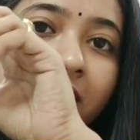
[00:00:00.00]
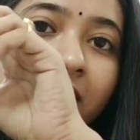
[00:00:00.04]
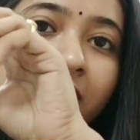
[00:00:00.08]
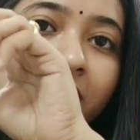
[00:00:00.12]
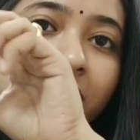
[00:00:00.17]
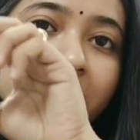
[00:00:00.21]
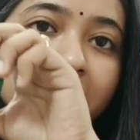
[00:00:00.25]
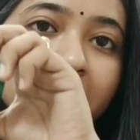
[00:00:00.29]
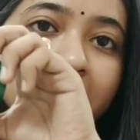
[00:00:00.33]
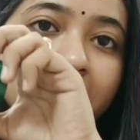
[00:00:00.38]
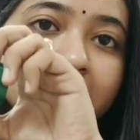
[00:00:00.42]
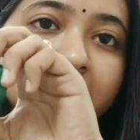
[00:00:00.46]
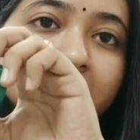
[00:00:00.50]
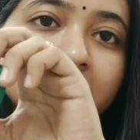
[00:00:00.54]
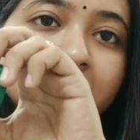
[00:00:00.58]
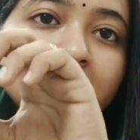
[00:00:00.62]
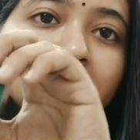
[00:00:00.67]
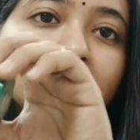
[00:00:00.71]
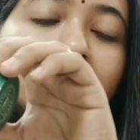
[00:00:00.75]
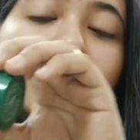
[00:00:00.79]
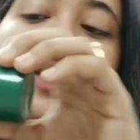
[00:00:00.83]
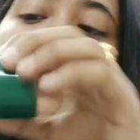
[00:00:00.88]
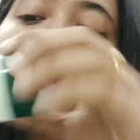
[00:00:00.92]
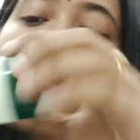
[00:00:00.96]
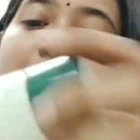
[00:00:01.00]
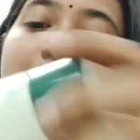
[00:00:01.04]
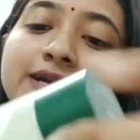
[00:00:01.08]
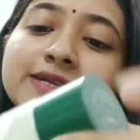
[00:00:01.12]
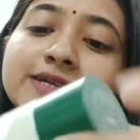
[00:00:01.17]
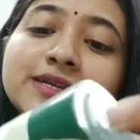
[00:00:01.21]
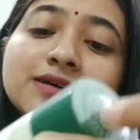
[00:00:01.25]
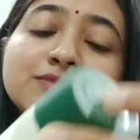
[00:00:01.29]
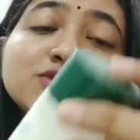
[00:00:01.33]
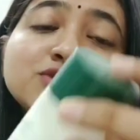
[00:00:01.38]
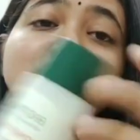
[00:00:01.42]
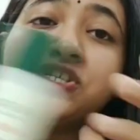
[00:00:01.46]
ফাঁকা হয়ে গেছে
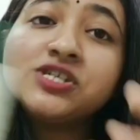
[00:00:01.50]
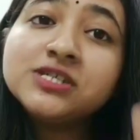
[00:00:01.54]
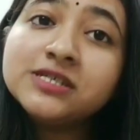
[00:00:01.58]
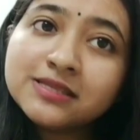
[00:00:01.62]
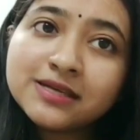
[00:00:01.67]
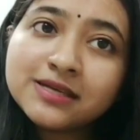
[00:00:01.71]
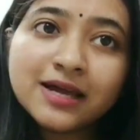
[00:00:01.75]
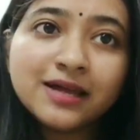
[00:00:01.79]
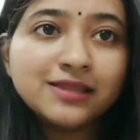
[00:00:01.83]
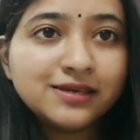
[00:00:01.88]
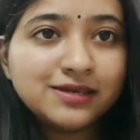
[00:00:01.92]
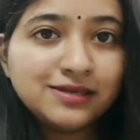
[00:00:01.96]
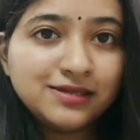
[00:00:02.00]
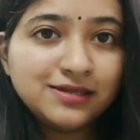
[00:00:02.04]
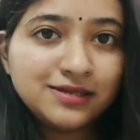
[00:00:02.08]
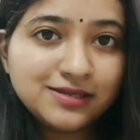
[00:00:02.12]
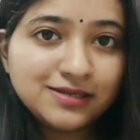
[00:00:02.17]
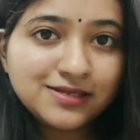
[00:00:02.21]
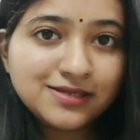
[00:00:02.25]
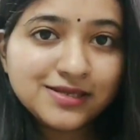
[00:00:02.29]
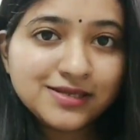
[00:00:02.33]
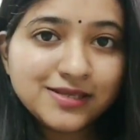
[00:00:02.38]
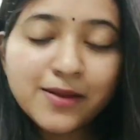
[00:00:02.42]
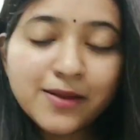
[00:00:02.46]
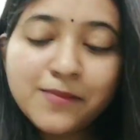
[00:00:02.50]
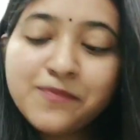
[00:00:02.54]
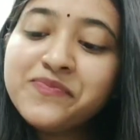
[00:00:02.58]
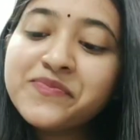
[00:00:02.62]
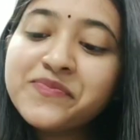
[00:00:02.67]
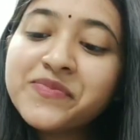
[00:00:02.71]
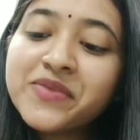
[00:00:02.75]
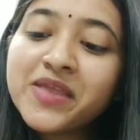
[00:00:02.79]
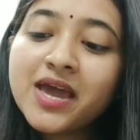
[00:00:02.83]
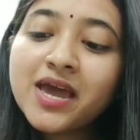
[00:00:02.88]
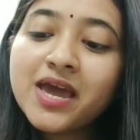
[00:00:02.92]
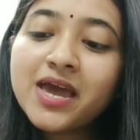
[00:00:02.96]
এটা আমি শীতকালে কিনেছিলাম
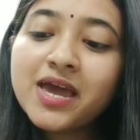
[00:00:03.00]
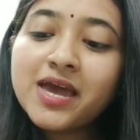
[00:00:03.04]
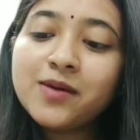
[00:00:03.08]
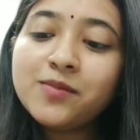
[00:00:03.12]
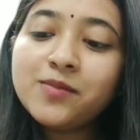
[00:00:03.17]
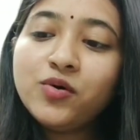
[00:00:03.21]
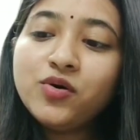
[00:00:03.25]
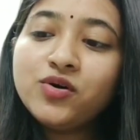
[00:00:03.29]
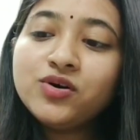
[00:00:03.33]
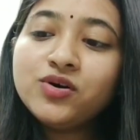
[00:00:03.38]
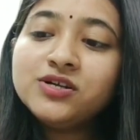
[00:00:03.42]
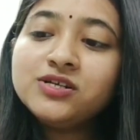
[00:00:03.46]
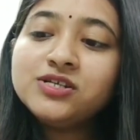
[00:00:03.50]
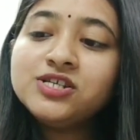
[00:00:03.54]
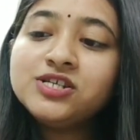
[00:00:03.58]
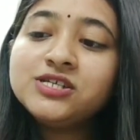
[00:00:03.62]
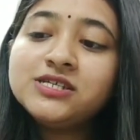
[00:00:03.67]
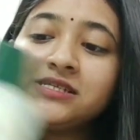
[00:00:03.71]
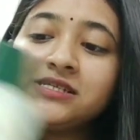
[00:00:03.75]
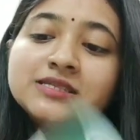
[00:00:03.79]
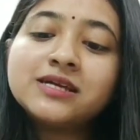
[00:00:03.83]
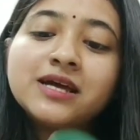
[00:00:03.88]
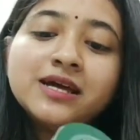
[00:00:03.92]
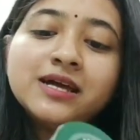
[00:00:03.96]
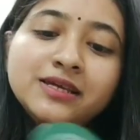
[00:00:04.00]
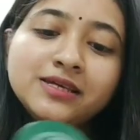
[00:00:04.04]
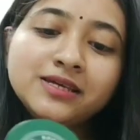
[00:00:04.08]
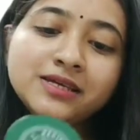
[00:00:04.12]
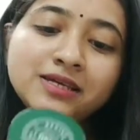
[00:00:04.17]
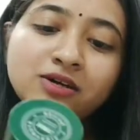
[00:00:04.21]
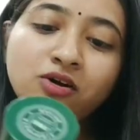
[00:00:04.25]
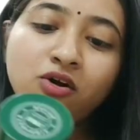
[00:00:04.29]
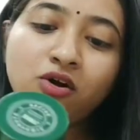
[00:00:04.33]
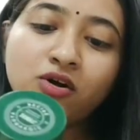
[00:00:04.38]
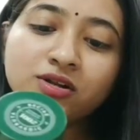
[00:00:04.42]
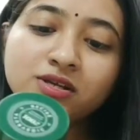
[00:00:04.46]
এবং শীতকালে
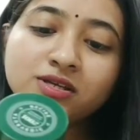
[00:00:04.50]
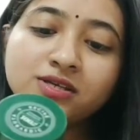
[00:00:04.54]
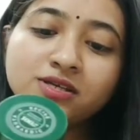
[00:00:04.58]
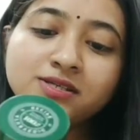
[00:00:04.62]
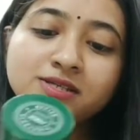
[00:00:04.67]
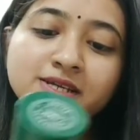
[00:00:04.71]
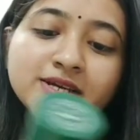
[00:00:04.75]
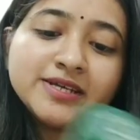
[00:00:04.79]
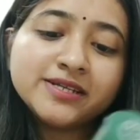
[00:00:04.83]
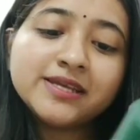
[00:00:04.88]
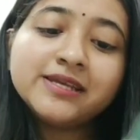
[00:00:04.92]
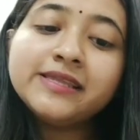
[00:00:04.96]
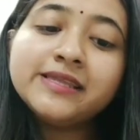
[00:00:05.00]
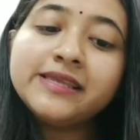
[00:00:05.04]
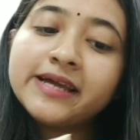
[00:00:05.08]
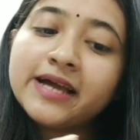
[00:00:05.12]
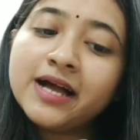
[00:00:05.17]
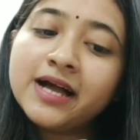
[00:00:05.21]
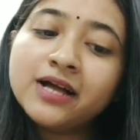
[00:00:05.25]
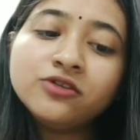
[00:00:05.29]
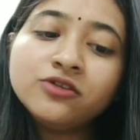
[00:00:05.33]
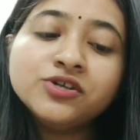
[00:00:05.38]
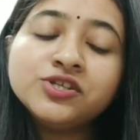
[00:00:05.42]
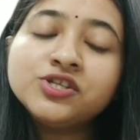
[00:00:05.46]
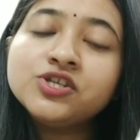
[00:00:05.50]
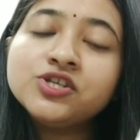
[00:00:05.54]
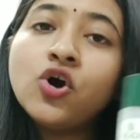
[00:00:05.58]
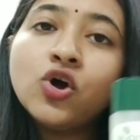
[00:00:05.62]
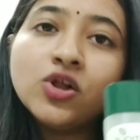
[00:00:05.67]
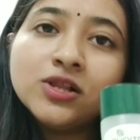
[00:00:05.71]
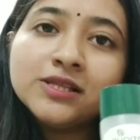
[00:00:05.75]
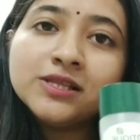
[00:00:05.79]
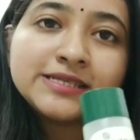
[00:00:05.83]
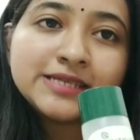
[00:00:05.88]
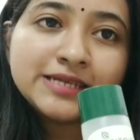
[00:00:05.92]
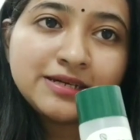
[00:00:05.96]
কি করে যে এটা লেখা রয়েছে
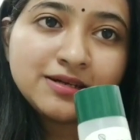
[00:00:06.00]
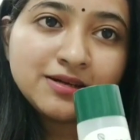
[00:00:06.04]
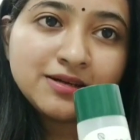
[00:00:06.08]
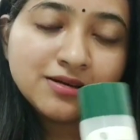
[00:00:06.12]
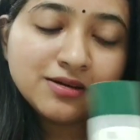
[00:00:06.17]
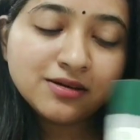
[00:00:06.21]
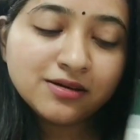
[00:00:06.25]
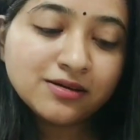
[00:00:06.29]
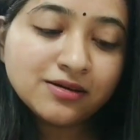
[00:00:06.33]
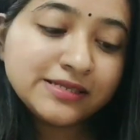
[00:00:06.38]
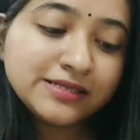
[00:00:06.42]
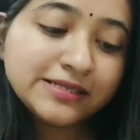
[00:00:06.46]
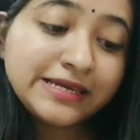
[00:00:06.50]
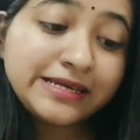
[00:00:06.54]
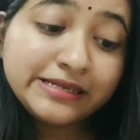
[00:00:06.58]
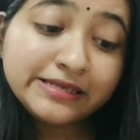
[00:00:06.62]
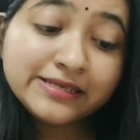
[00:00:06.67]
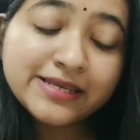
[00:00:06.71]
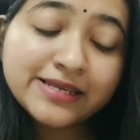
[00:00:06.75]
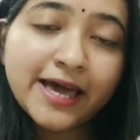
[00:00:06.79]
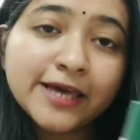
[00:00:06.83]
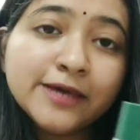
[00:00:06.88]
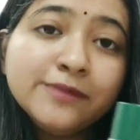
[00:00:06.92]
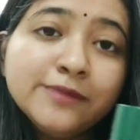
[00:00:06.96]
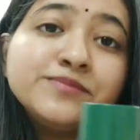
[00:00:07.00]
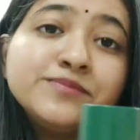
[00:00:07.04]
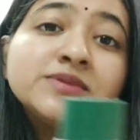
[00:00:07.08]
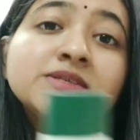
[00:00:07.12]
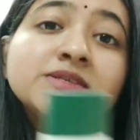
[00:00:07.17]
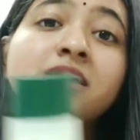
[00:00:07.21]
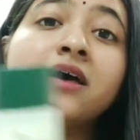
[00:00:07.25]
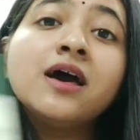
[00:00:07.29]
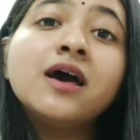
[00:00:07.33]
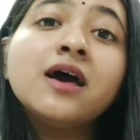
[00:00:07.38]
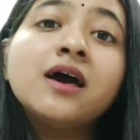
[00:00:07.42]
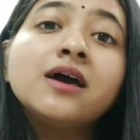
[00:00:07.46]
অল স্কিন স্কিন
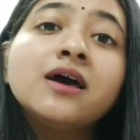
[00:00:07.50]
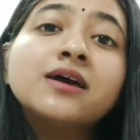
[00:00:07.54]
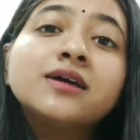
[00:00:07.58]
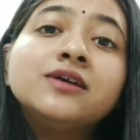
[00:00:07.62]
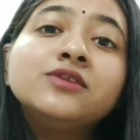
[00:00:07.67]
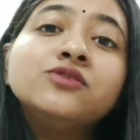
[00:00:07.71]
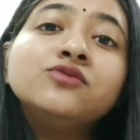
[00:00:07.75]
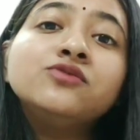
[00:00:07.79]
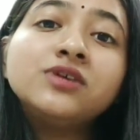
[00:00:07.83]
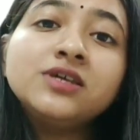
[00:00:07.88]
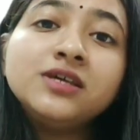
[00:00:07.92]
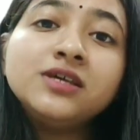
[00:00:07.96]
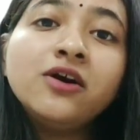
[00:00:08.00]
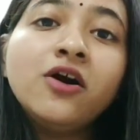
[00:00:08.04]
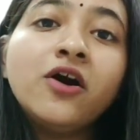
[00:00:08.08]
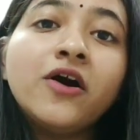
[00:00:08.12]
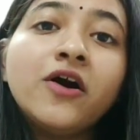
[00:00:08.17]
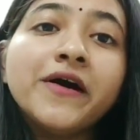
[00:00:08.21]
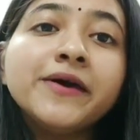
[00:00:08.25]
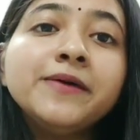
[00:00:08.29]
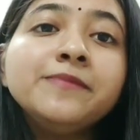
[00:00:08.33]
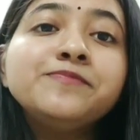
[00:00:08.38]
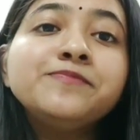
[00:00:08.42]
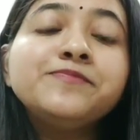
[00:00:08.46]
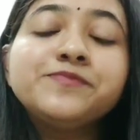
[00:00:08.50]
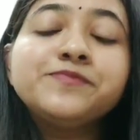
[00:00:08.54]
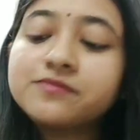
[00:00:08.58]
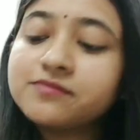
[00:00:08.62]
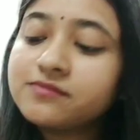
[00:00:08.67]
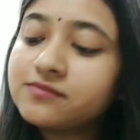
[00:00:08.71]
টাইপস কিন্তু কি হয়